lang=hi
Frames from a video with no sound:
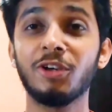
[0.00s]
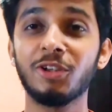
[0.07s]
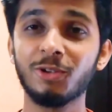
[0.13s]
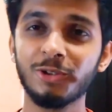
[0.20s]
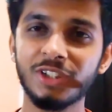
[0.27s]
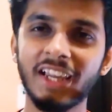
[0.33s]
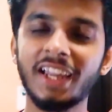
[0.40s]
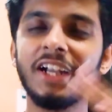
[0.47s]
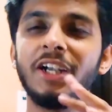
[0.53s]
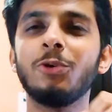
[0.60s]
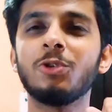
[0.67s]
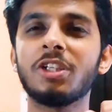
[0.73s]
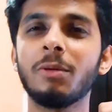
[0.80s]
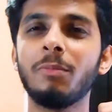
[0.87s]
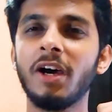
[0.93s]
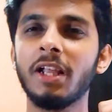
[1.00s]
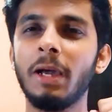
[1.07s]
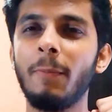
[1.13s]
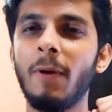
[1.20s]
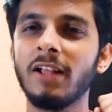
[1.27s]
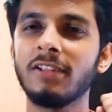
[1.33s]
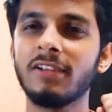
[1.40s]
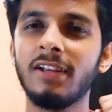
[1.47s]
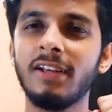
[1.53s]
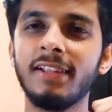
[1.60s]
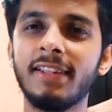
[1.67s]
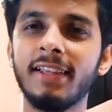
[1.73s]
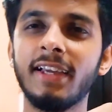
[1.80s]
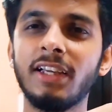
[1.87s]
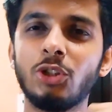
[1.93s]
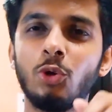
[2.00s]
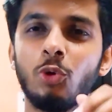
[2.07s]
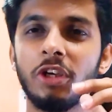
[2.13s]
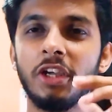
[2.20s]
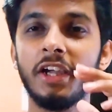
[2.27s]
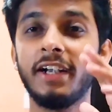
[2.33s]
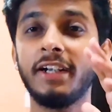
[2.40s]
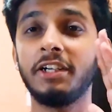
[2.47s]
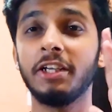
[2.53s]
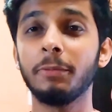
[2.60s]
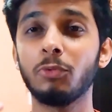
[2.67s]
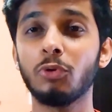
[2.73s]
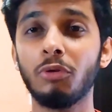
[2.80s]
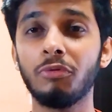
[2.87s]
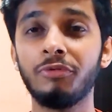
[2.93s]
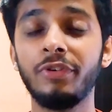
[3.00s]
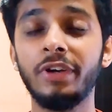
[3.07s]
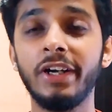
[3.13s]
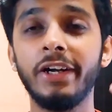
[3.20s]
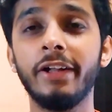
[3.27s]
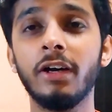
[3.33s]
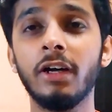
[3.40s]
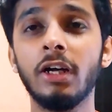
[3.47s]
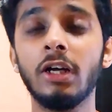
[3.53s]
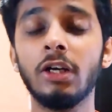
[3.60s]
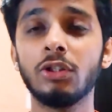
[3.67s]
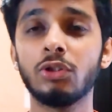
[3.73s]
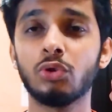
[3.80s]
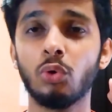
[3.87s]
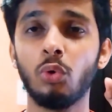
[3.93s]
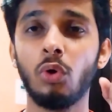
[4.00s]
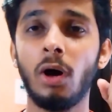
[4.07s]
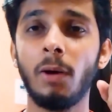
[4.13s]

ओके सो सेकेंड यूज़ के बारे में बात कर लेते हैं जो कि है डेप्थ ऑफ फील्ड सो